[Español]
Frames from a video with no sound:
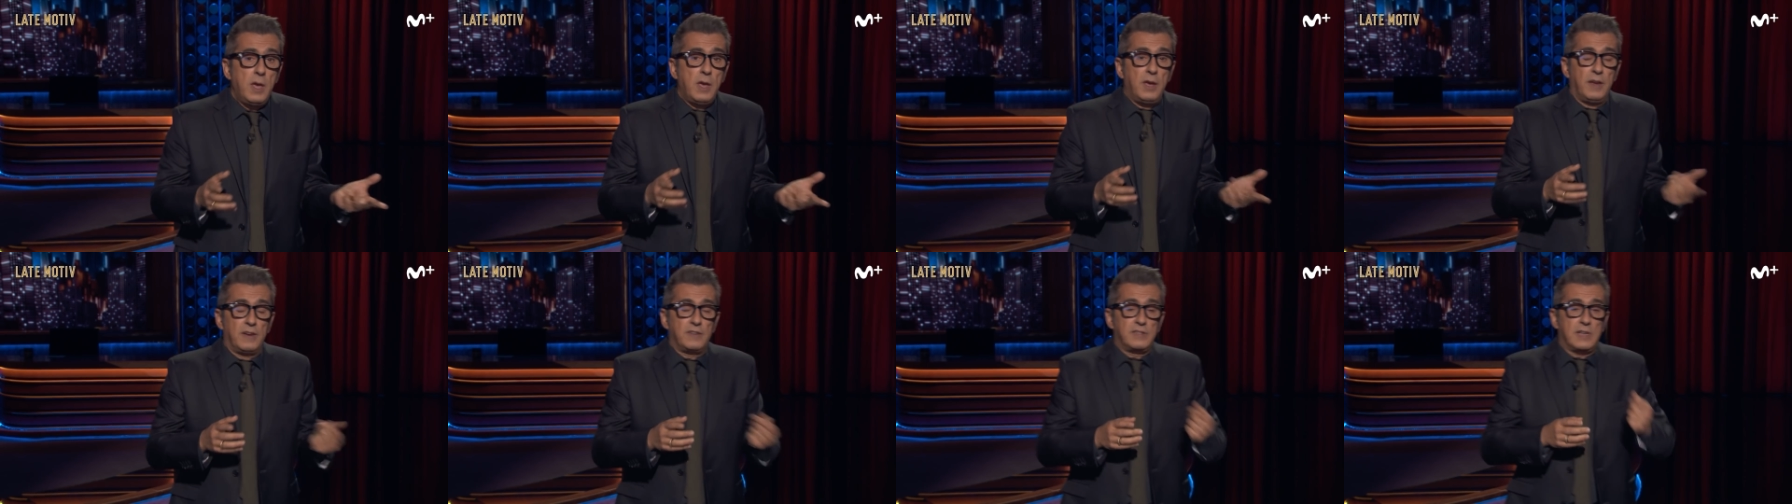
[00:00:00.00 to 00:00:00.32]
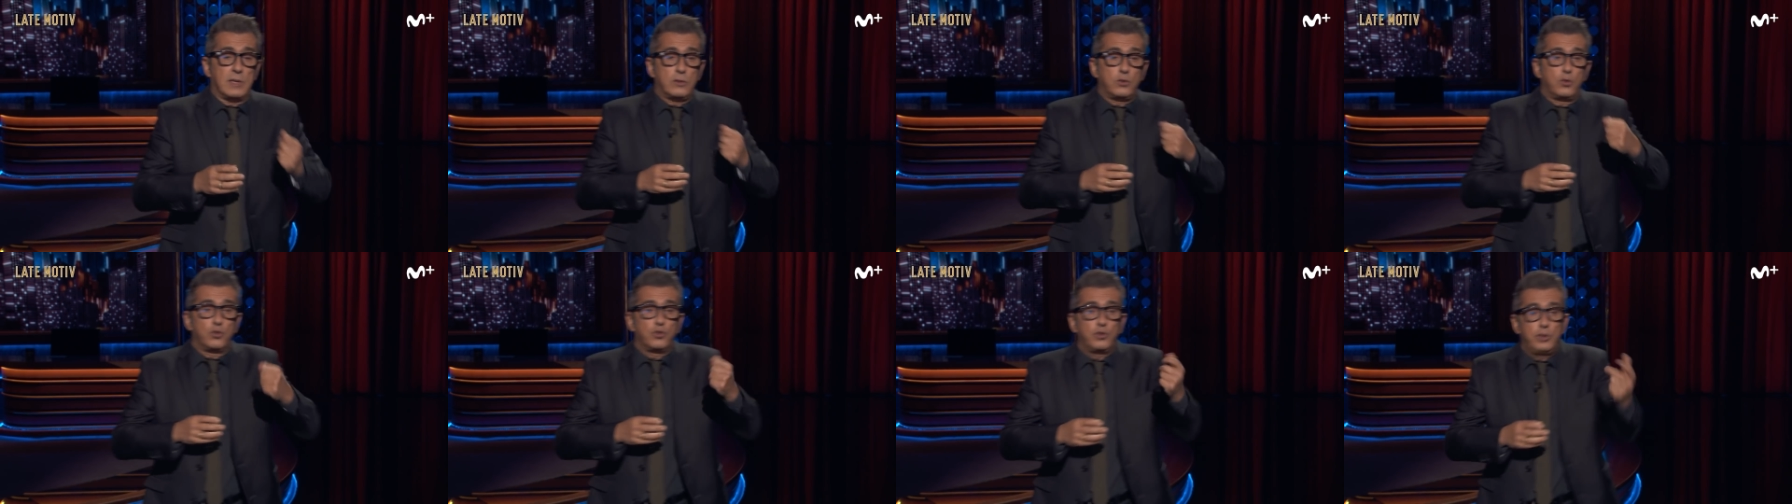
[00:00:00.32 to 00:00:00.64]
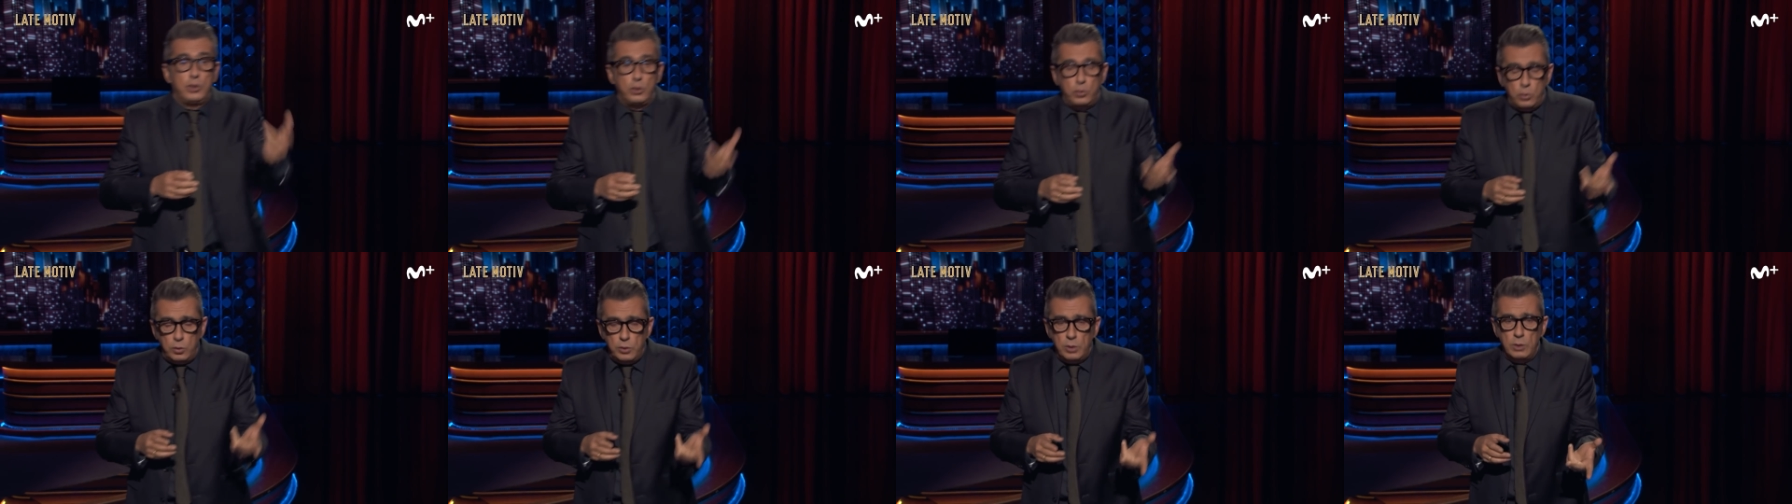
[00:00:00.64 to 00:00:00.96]
Está
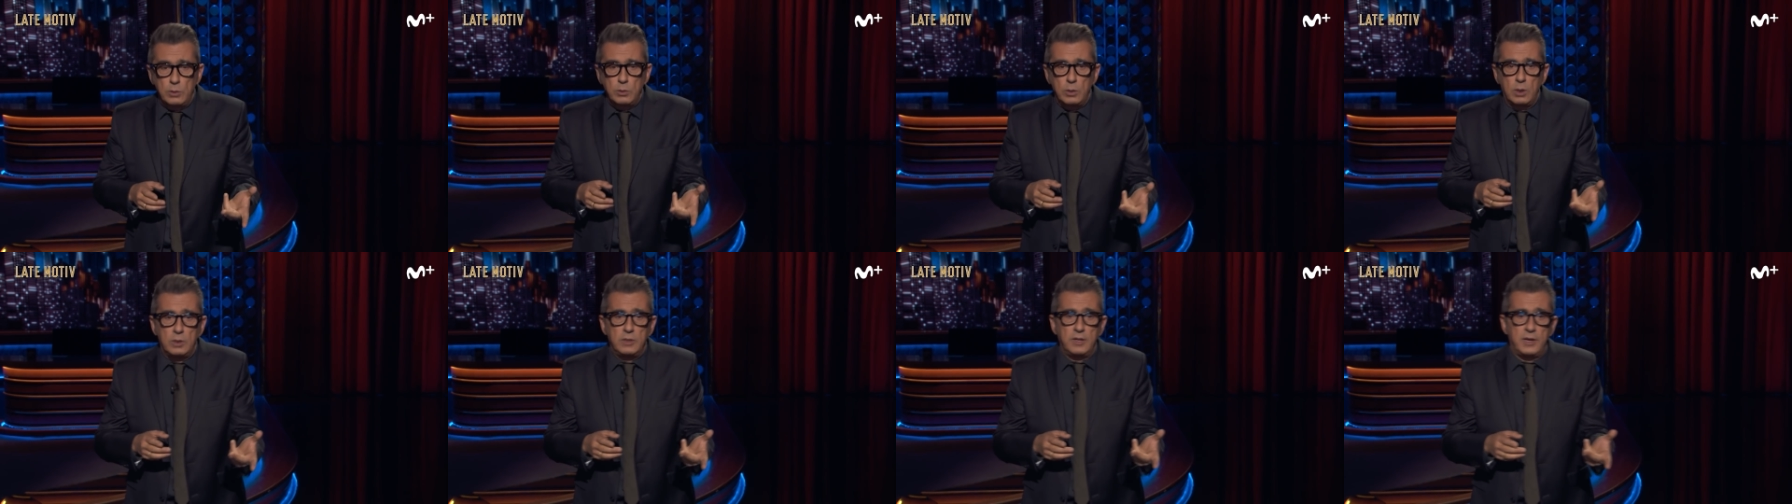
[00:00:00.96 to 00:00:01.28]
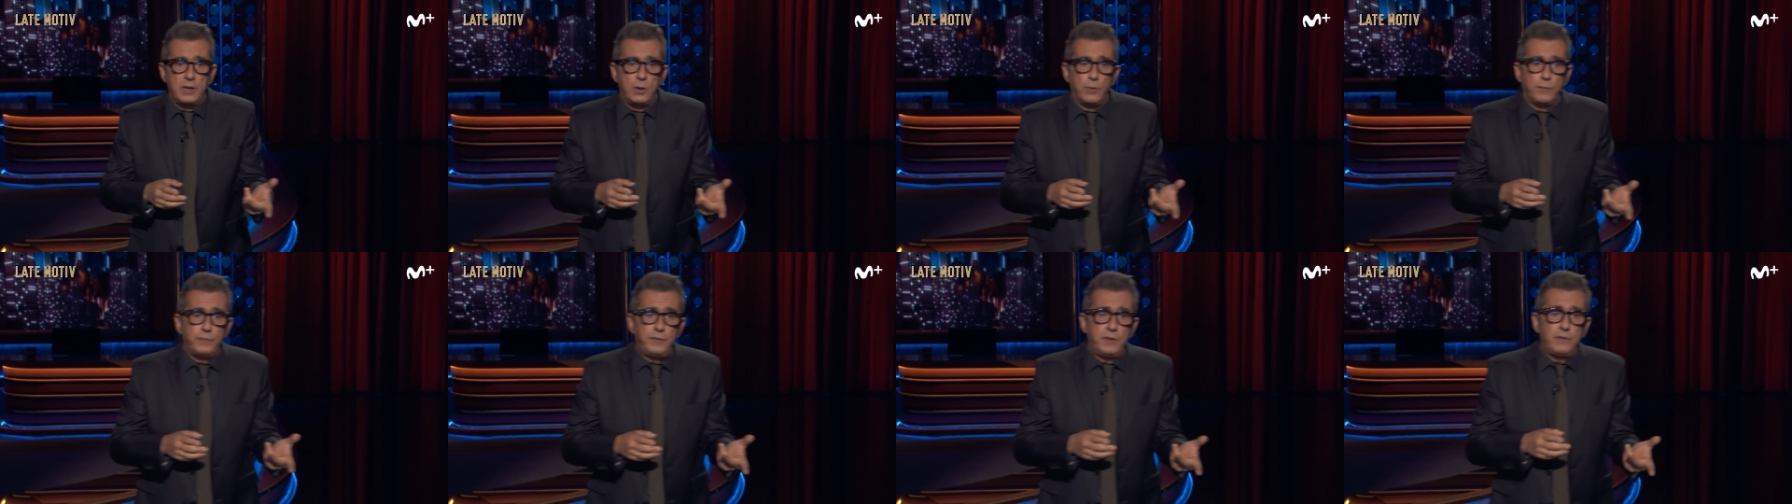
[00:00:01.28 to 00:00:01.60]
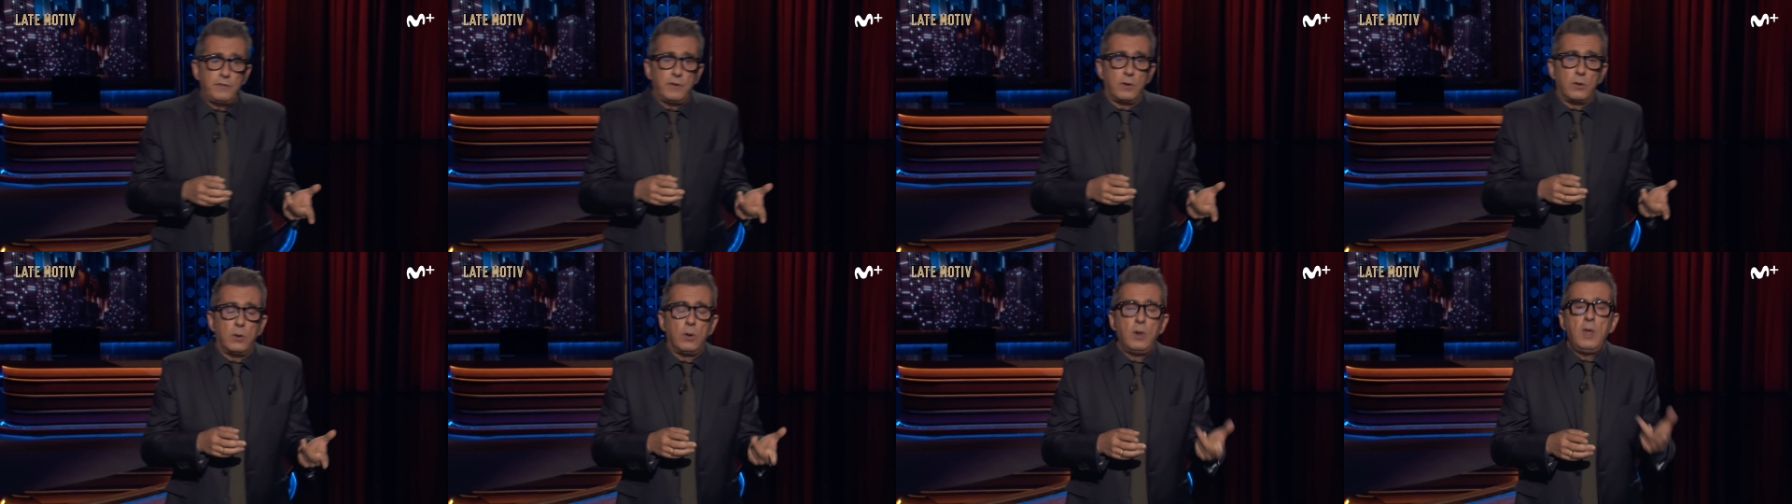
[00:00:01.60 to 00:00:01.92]
sustituyendo el dinero
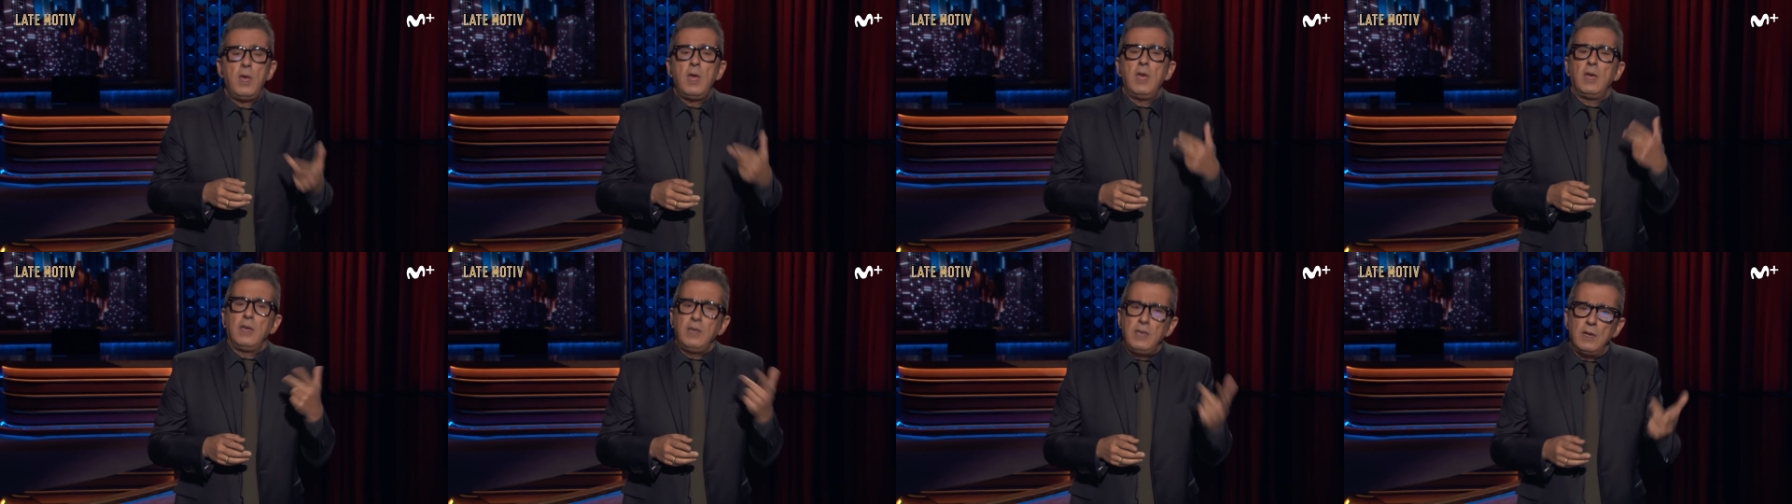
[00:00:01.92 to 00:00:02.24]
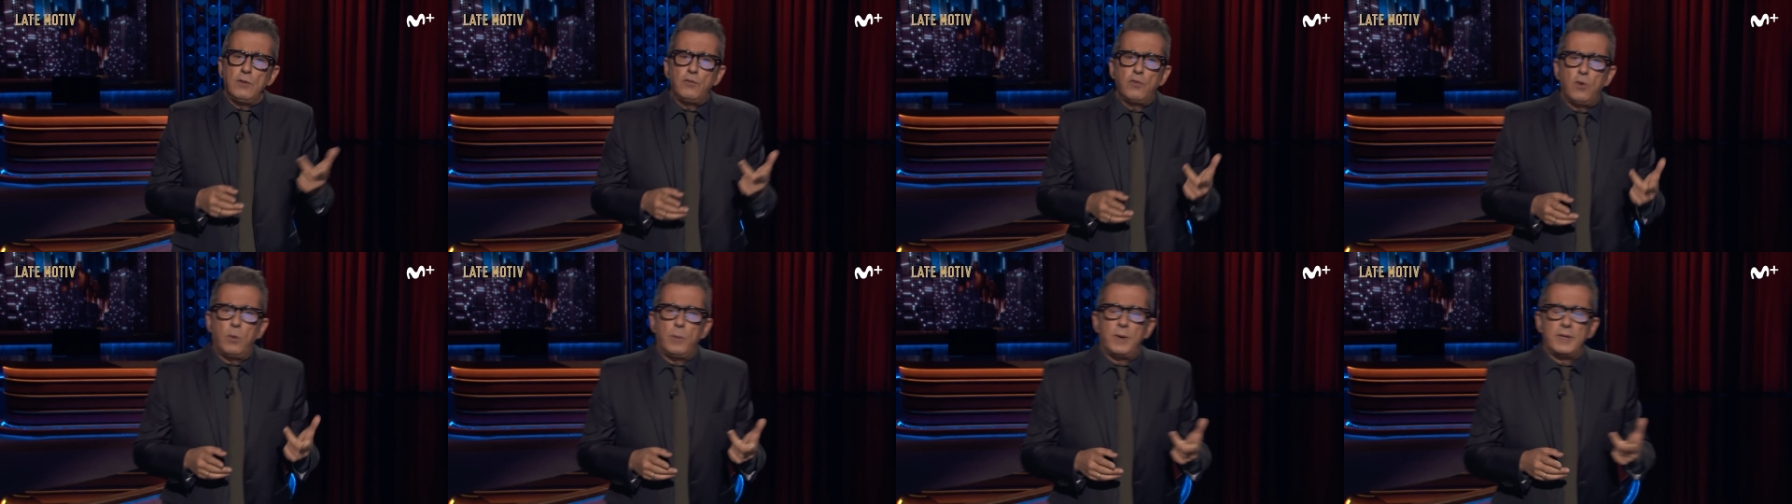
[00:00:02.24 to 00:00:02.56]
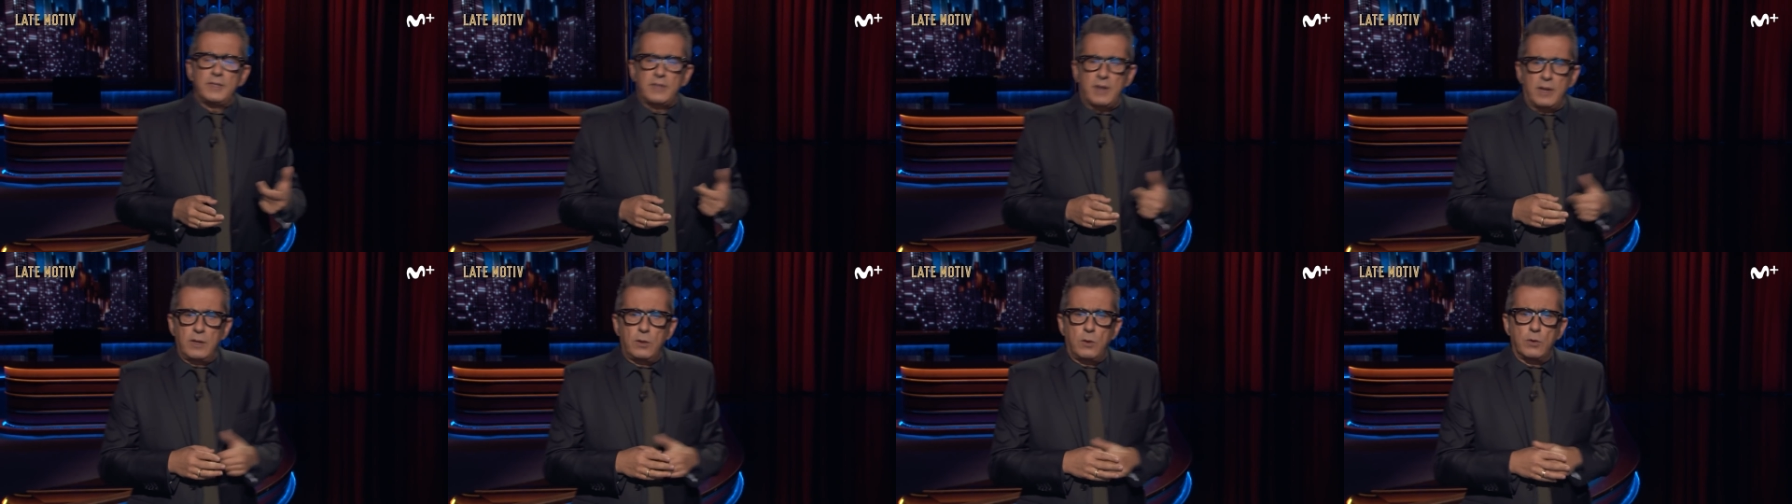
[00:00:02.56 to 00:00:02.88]
físico y eso va a
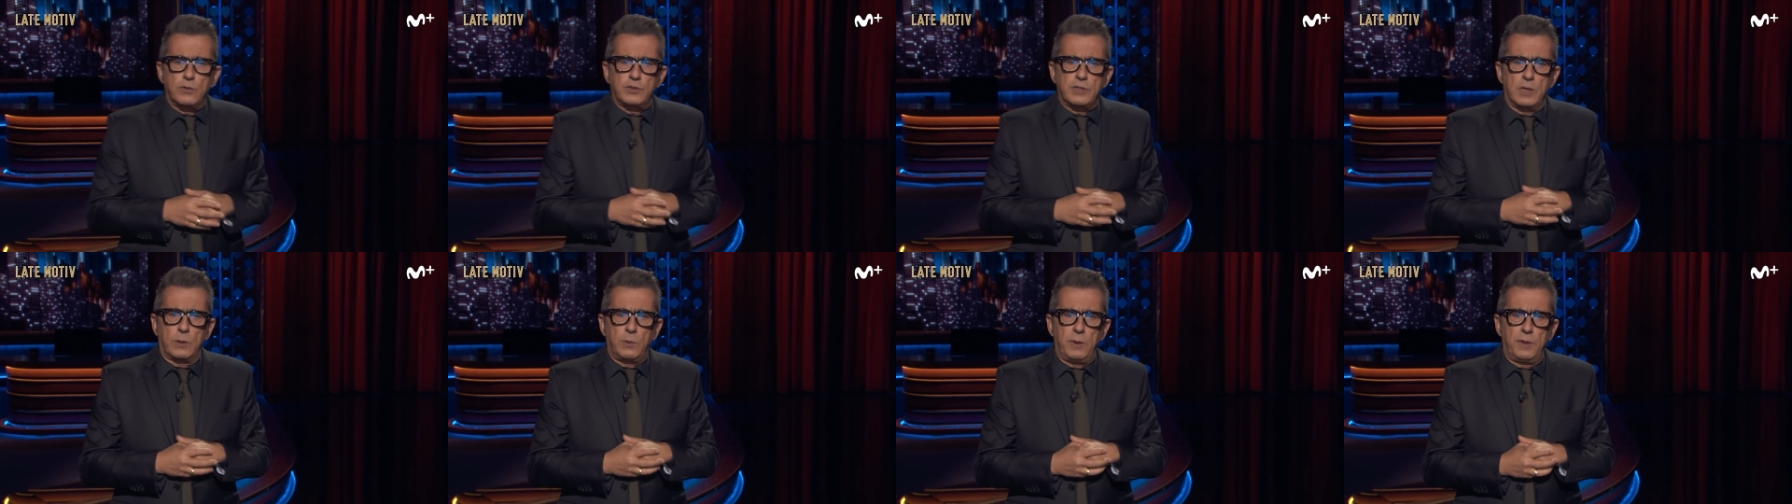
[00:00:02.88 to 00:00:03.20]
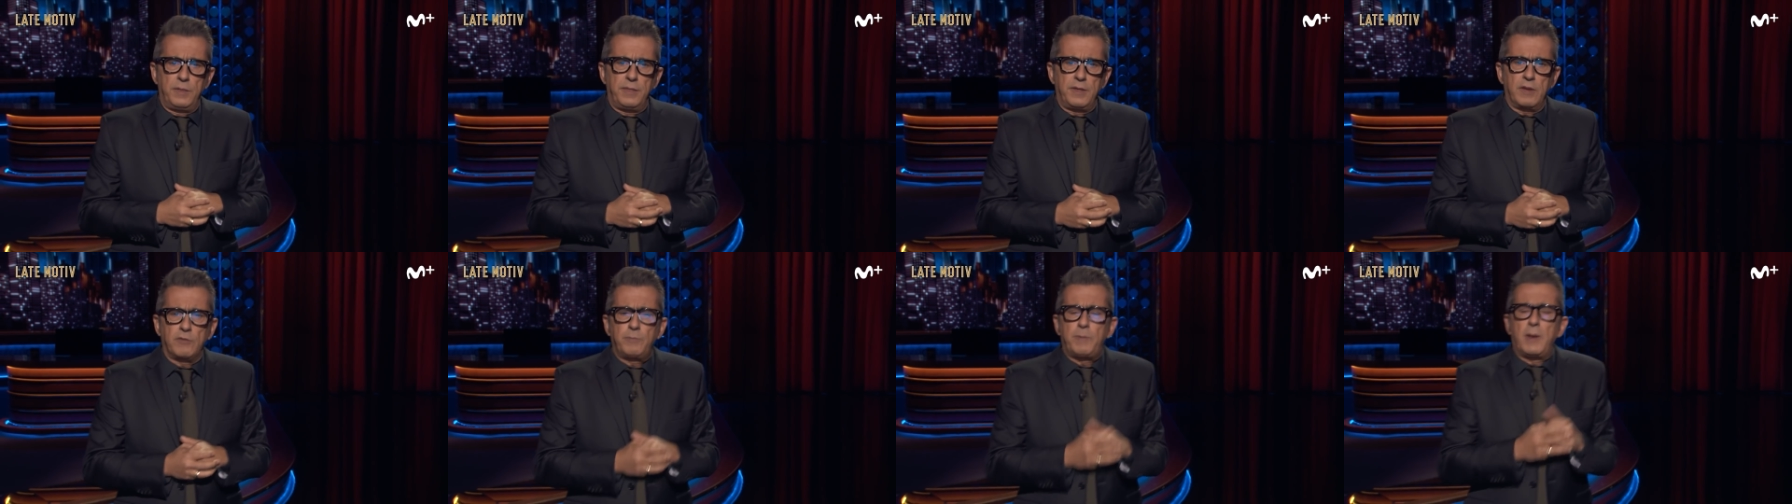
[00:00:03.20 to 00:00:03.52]
traer consecuencias.